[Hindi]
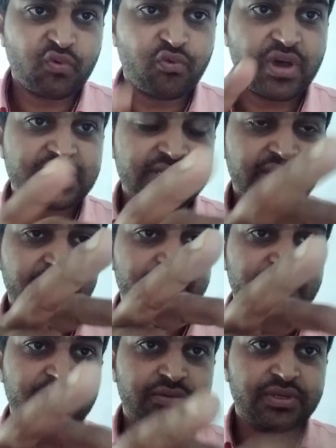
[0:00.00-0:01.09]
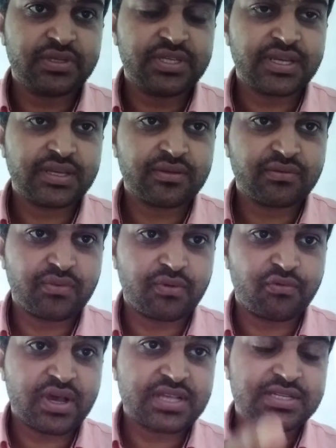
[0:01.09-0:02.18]
वाश टाइम ज़रूरी है
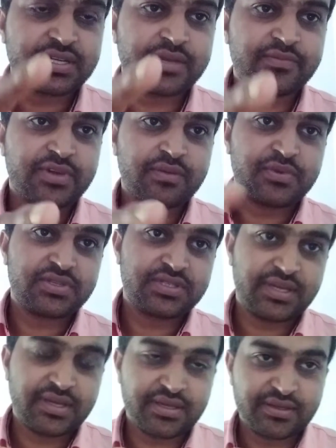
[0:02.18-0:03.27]
वाश टाइम के पीछे